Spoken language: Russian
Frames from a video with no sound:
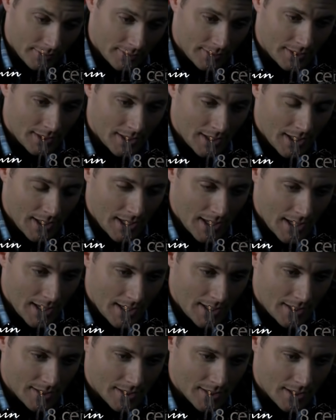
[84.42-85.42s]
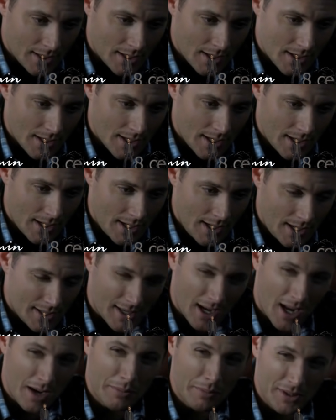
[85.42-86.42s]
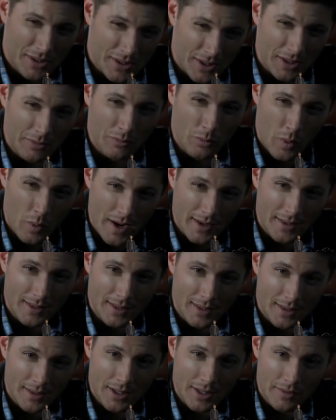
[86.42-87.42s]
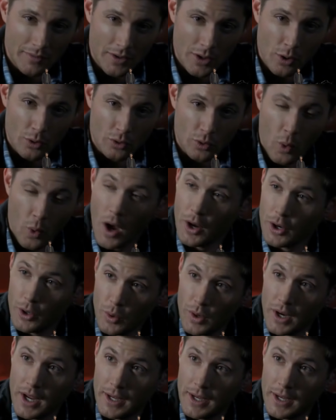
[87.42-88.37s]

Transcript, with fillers: И вот мой друг, он Вроде как сидит и ждет, когда брат опять